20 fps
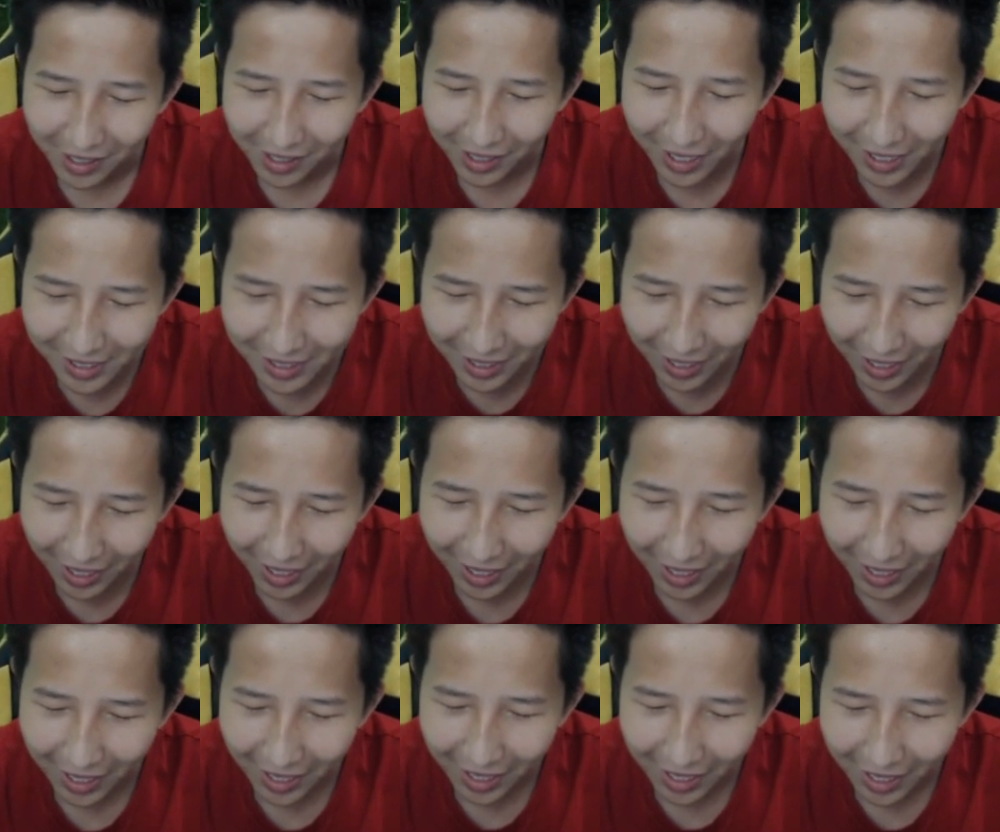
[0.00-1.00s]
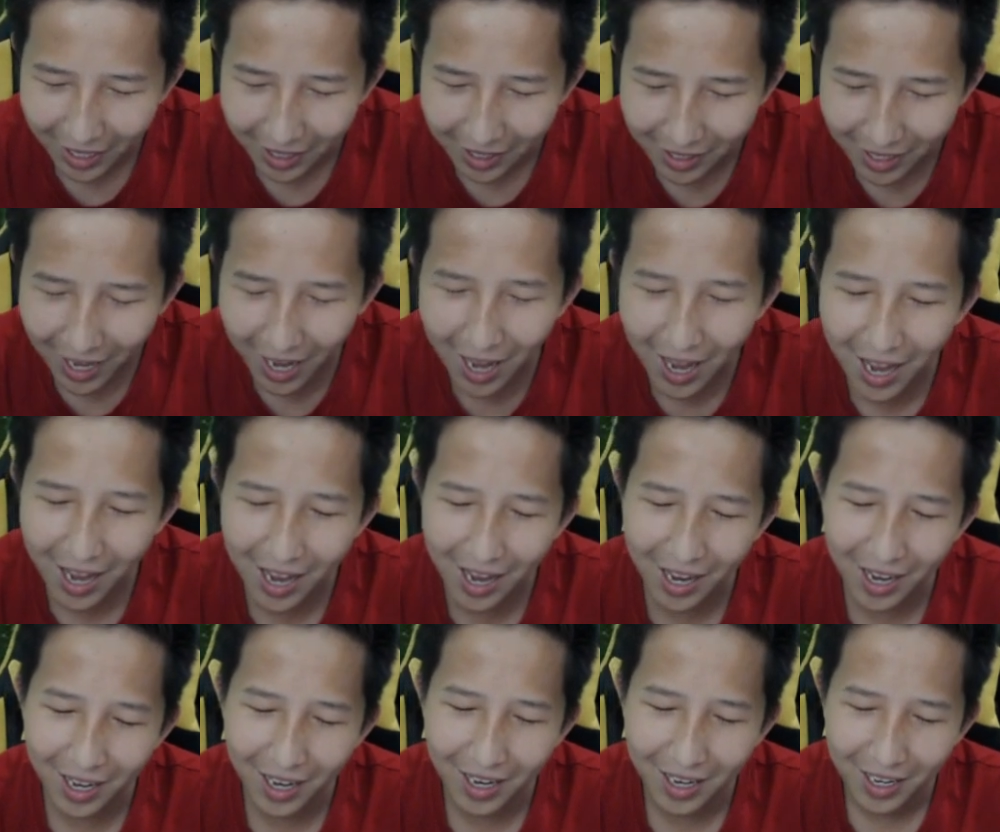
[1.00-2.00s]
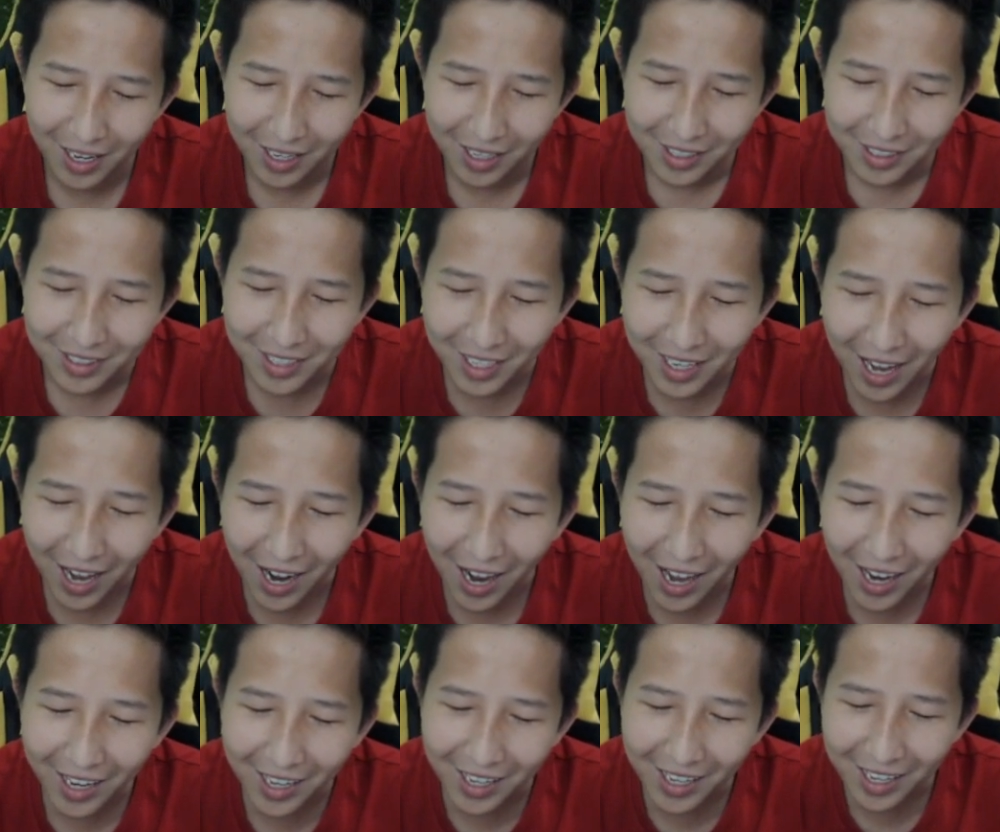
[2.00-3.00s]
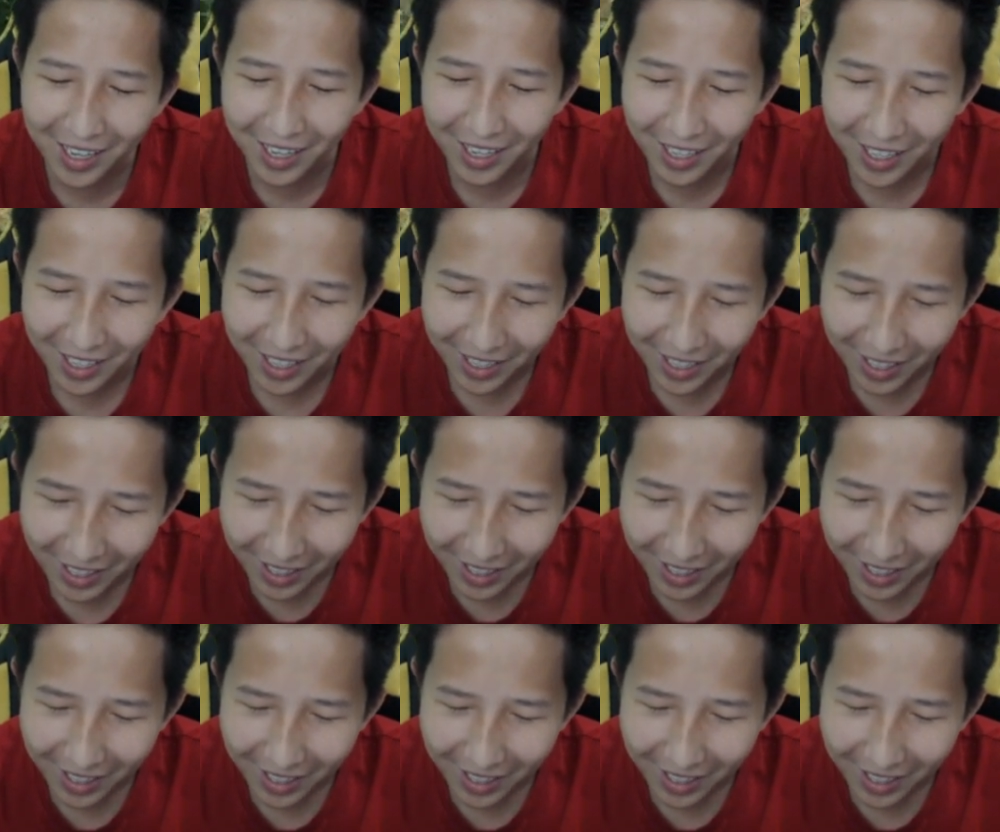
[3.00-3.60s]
Gitu, GC. Ya. Jadi halangin, Ri. nggak